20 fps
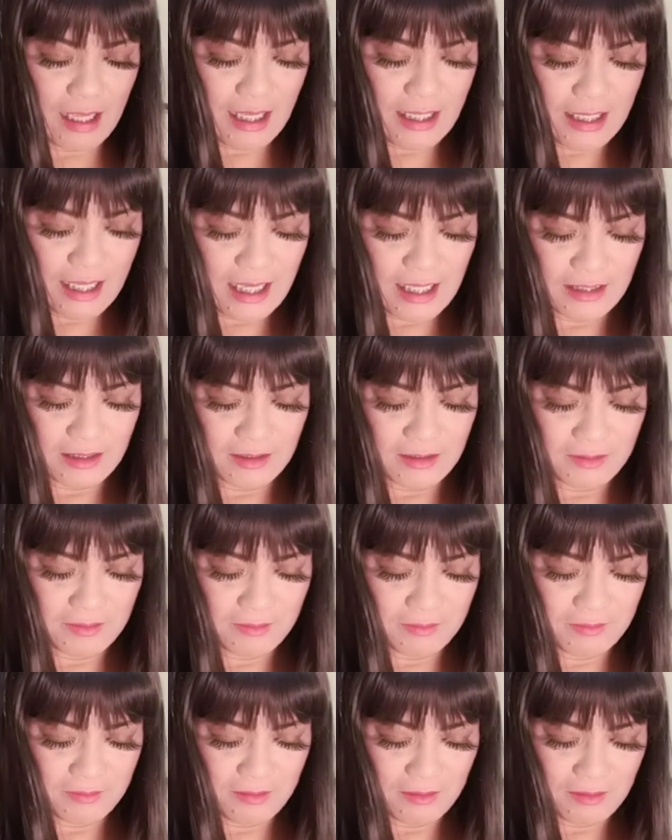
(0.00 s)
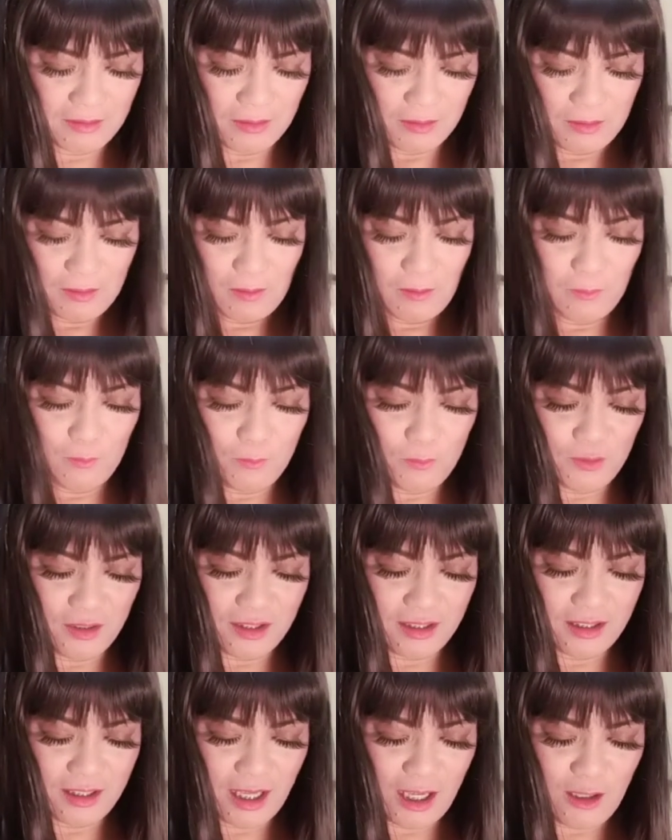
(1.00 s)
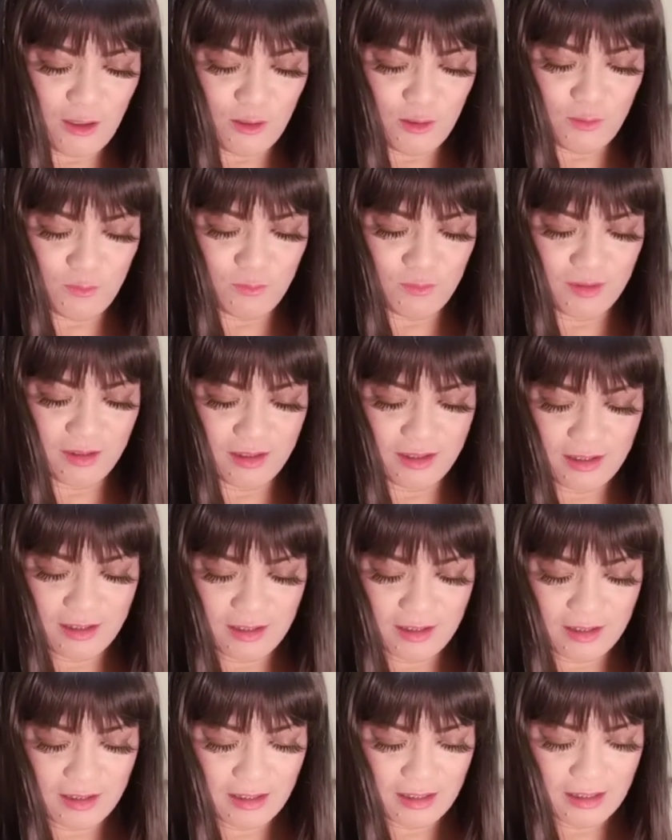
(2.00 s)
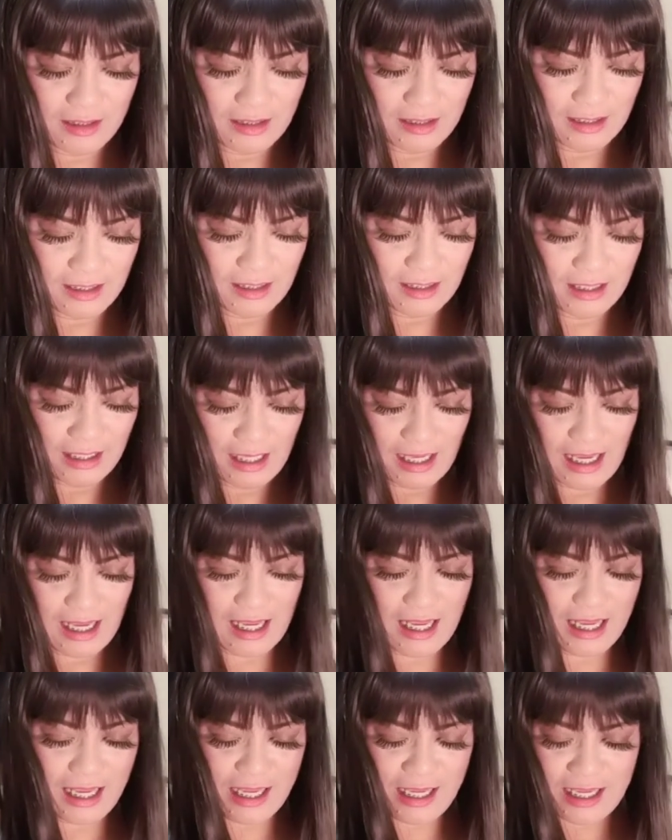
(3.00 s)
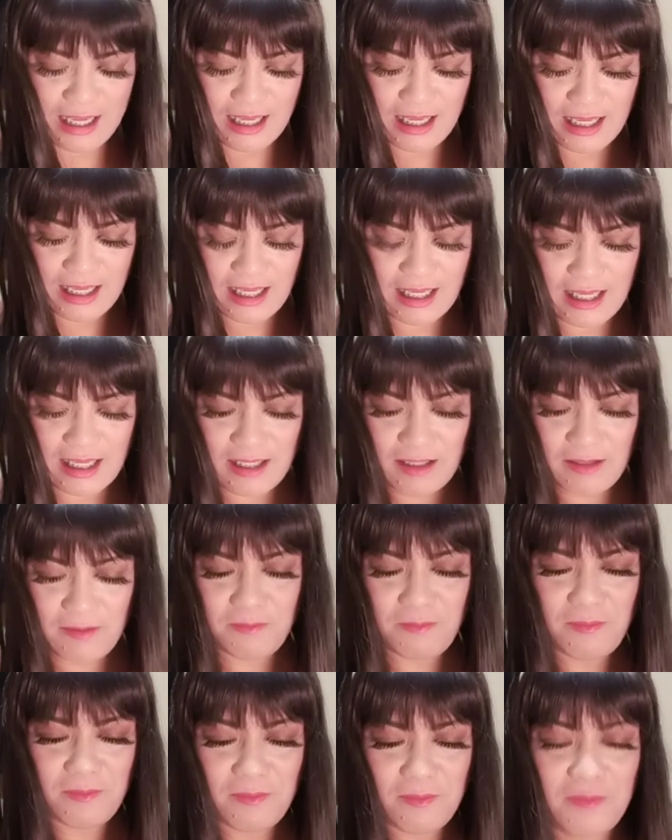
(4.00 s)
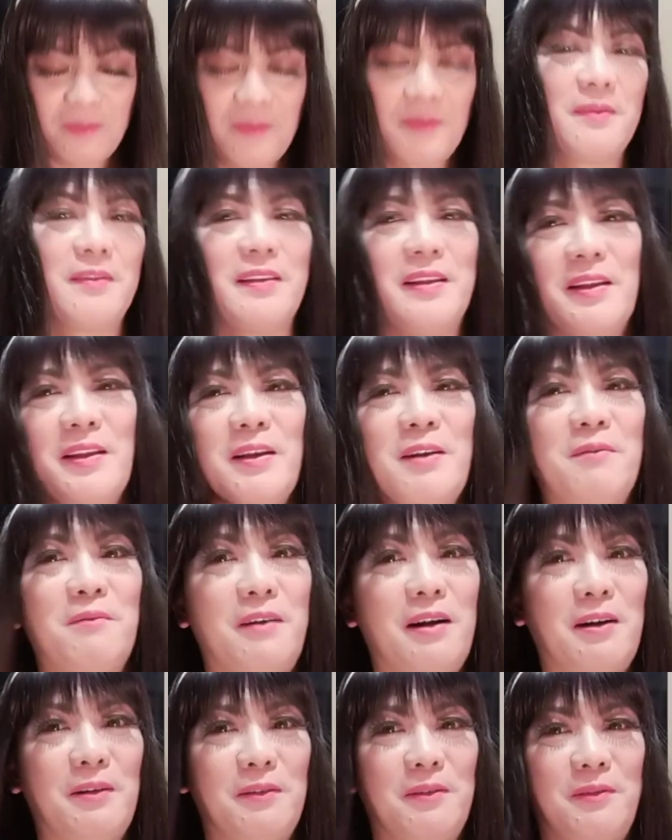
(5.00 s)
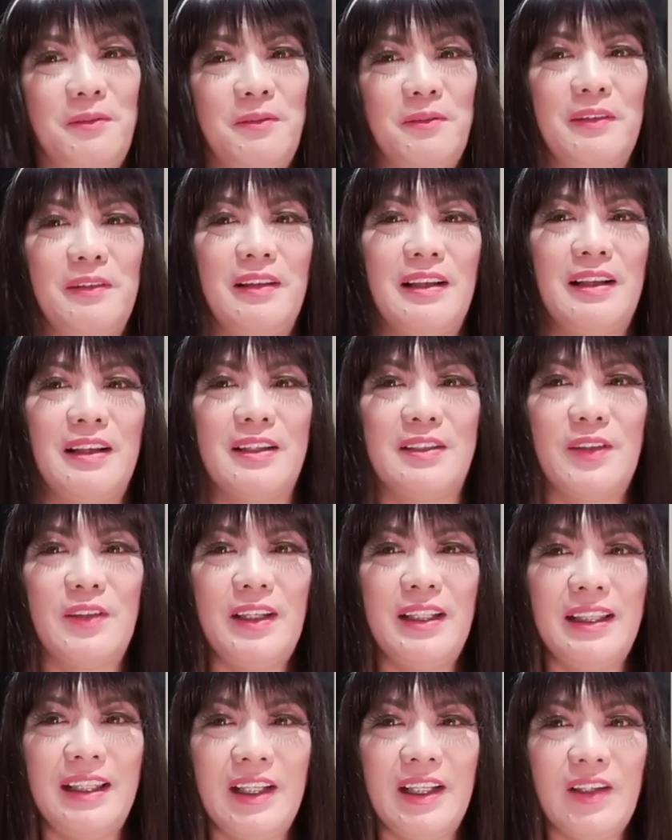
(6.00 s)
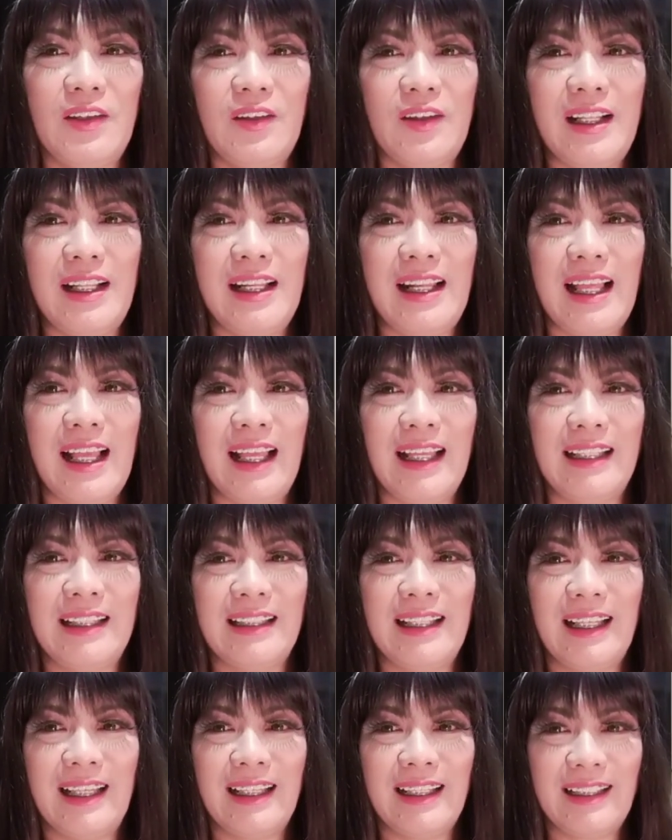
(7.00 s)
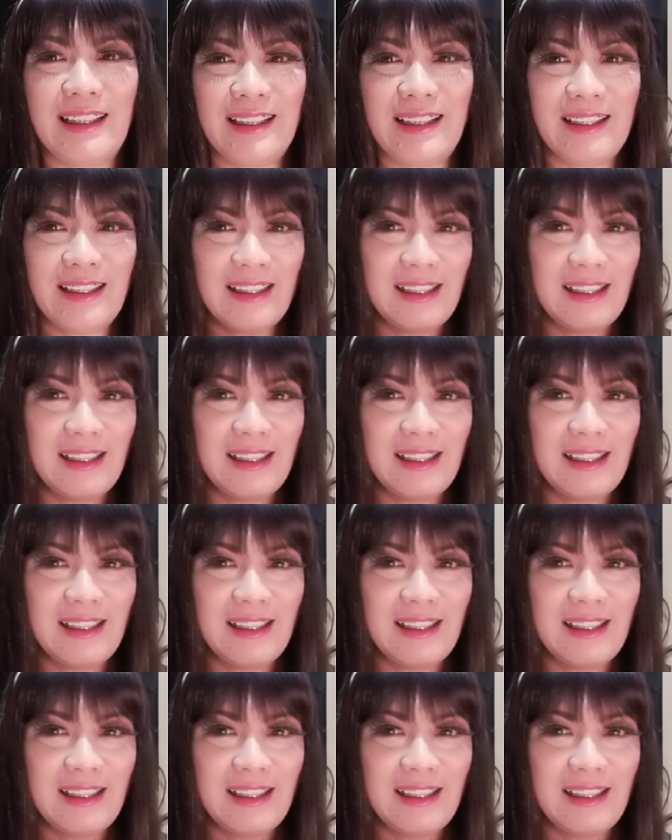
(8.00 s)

Ayan. Uy, ano yun? Ayan. Wow. So, hindi ko akalain na